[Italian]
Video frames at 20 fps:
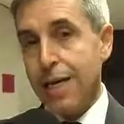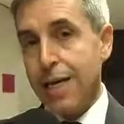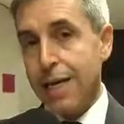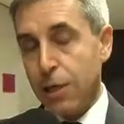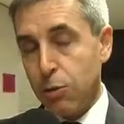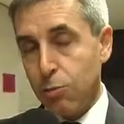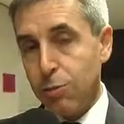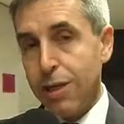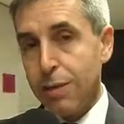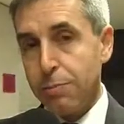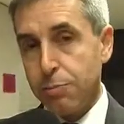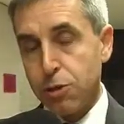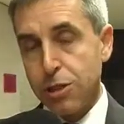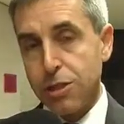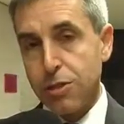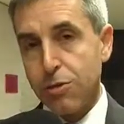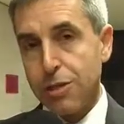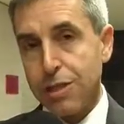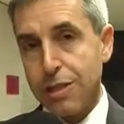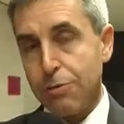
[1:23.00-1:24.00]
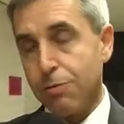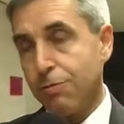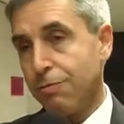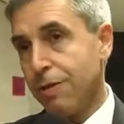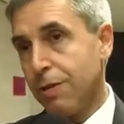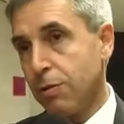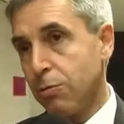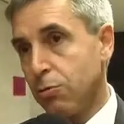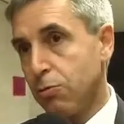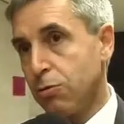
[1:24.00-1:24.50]
E qui la posizione di
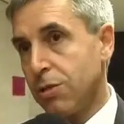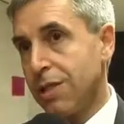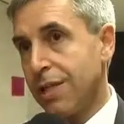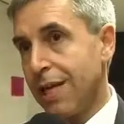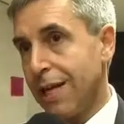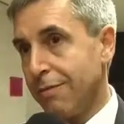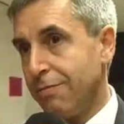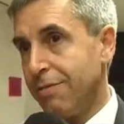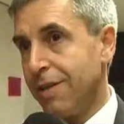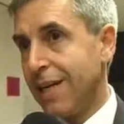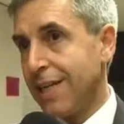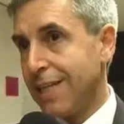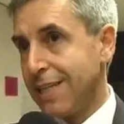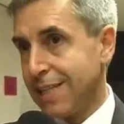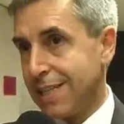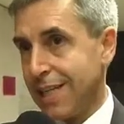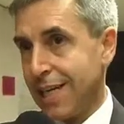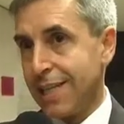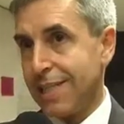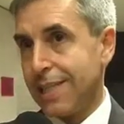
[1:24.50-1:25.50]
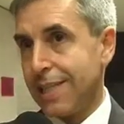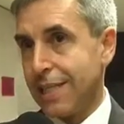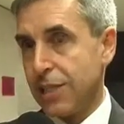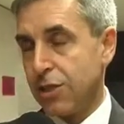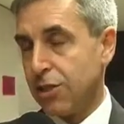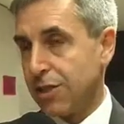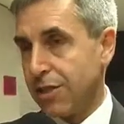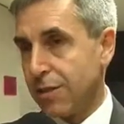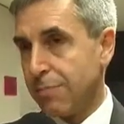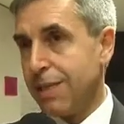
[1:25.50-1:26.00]
Confindustria è finalizzata
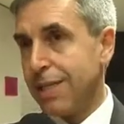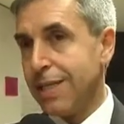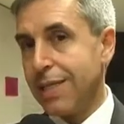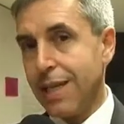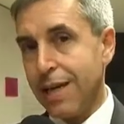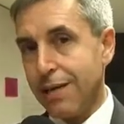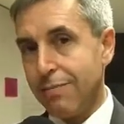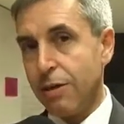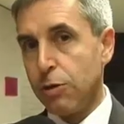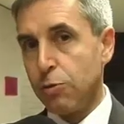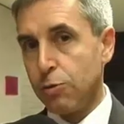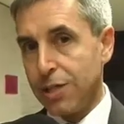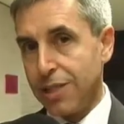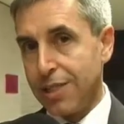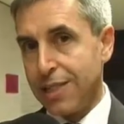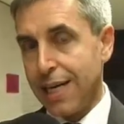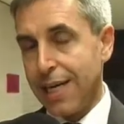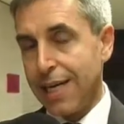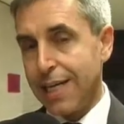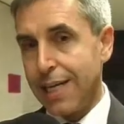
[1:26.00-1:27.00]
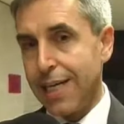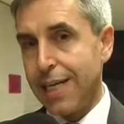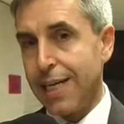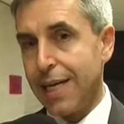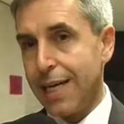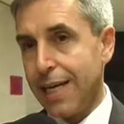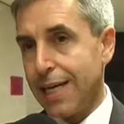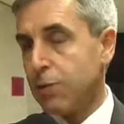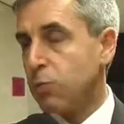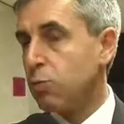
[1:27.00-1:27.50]
certamente a
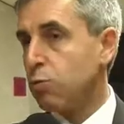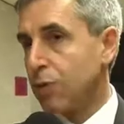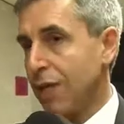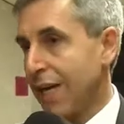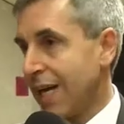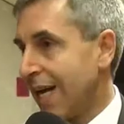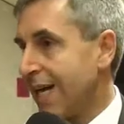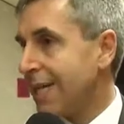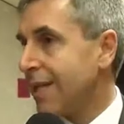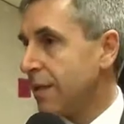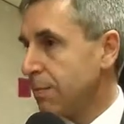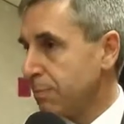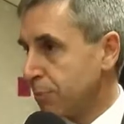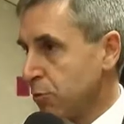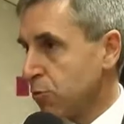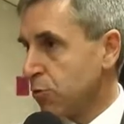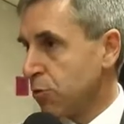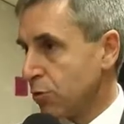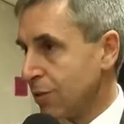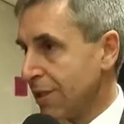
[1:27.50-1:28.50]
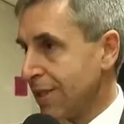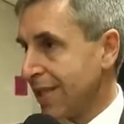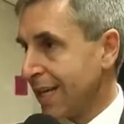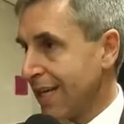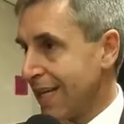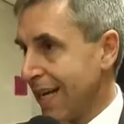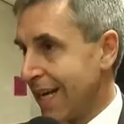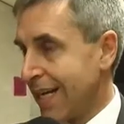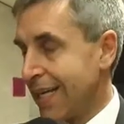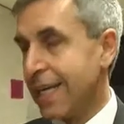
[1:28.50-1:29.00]
valorizzare e a tutelare le produzioni
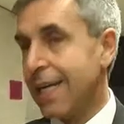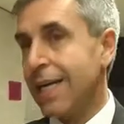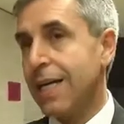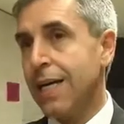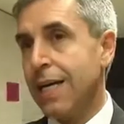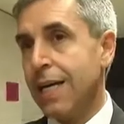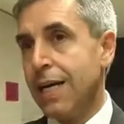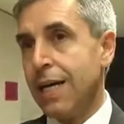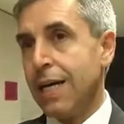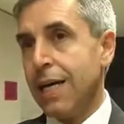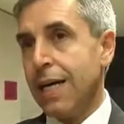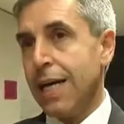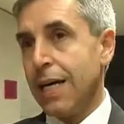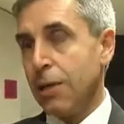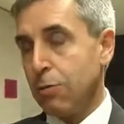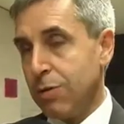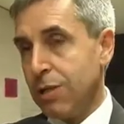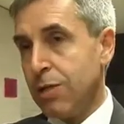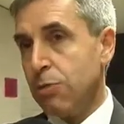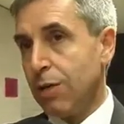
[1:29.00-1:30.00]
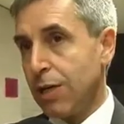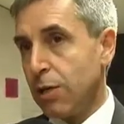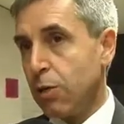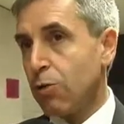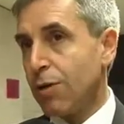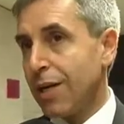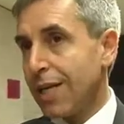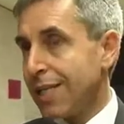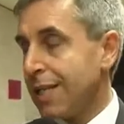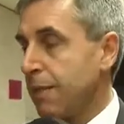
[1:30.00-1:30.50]
italiane e quindi una
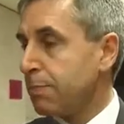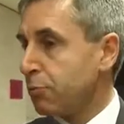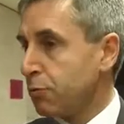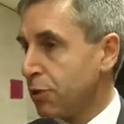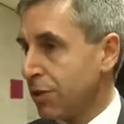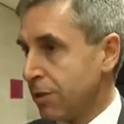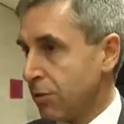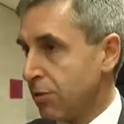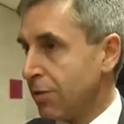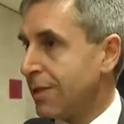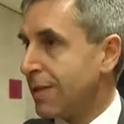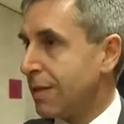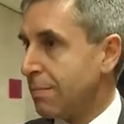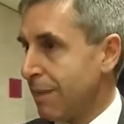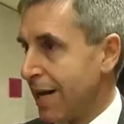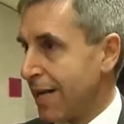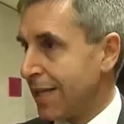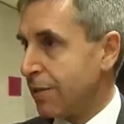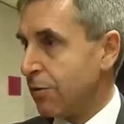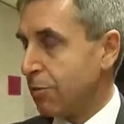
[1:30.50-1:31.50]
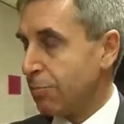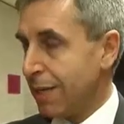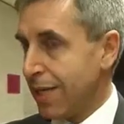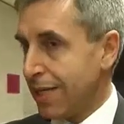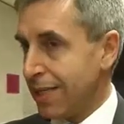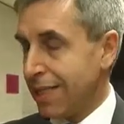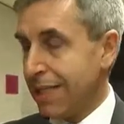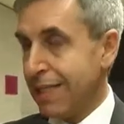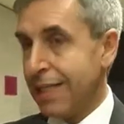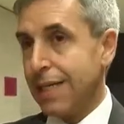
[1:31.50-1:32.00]
corretta posizione del marchio
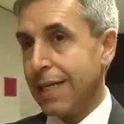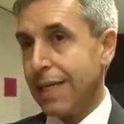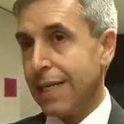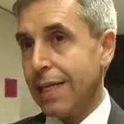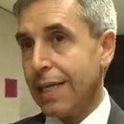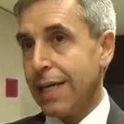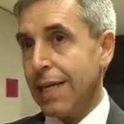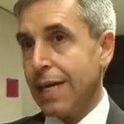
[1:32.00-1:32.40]
Made in,